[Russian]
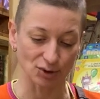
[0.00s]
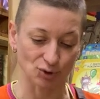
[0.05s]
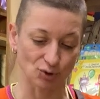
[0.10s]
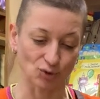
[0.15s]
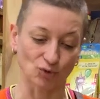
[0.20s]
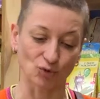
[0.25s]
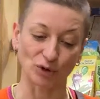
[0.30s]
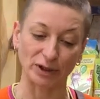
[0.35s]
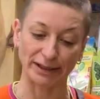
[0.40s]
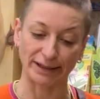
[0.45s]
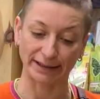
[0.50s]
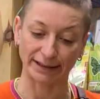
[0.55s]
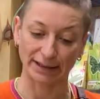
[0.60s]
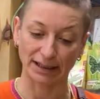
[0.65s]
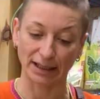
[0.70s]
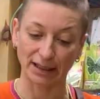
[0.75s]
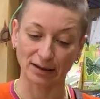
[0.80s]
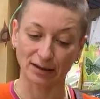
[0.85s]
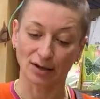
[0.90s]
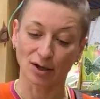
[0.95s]

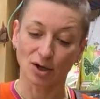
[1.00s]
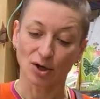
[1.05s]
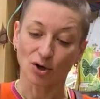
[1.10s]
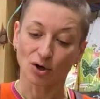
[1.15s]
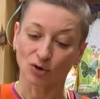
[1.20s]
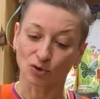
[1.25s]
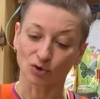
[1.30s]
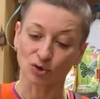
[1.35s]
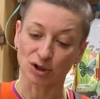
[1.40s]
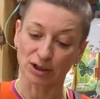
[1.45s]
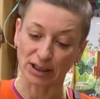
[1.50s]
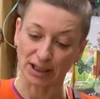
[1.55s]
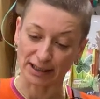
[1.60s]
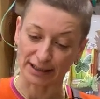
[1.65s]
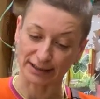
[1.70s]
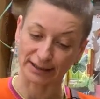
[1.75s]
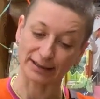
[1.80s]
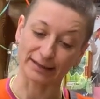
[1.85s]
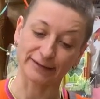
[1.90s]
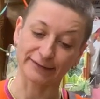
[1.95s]
суккулентное,
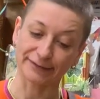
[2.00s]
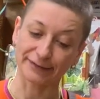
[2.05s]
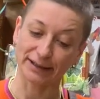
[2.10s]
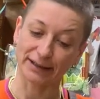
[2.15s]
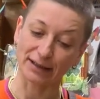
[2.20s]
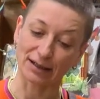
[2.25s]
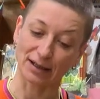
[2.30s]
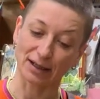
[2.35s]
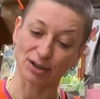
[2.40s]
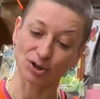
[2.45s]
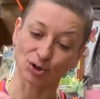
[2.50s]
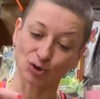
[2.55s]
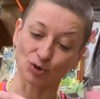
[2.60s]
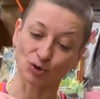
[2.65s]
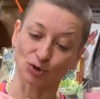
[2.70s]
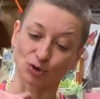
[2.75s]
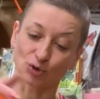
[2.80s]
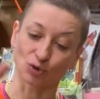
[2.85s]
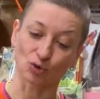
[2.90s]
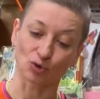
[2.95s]
кустарниковое,
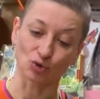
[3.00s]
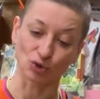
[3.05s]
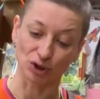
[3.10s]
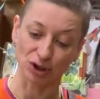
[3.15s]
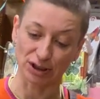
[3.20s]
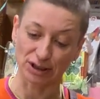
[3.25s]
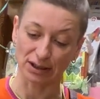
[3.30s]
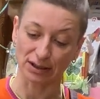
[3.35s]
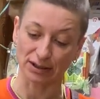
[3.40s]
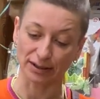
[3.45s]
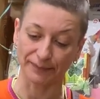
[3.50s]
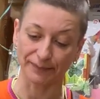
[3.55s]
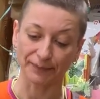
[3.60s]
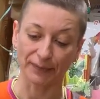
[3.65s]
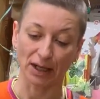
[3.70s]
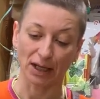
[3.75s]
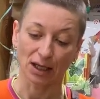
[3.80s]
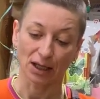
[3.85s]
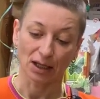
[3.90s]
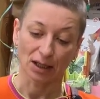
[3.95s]
растет кустиком.
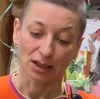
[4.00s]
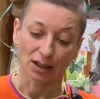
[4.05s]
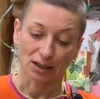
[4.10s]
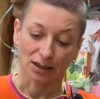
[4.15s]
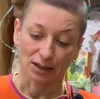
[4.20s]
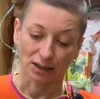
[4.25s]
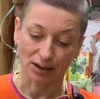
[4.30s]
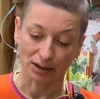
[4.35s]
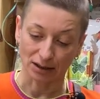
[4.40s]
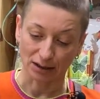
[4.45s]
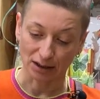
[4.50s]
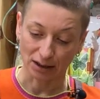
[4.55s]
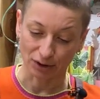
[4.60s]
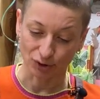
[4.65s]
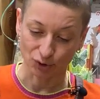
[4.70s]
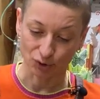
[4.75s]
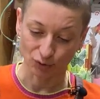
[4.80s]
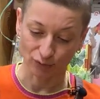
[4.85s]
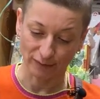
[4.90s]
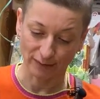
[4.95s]
А,
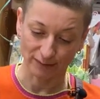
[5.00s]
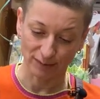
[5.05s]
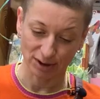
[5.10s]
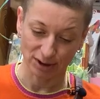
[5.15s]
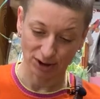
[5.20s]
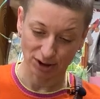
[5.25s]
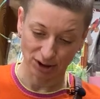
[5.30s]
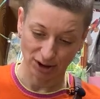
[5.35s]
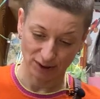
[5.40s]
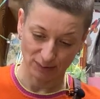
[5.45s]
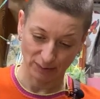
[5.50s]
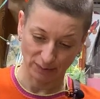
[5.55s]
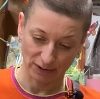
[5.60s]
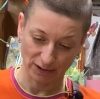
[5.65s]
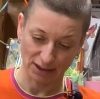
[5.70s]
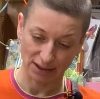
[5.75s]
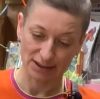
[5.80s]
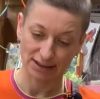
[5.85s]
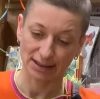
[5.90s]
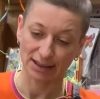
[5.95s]
хочу вам сейчас
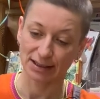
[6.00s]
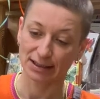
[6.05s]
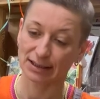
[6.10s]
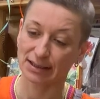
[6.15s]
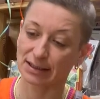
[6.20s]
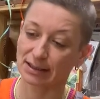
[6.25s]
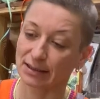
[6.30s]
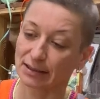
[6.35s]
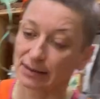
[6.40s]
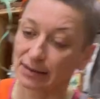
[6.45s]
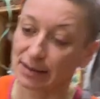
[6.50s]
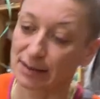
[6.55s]
показать э,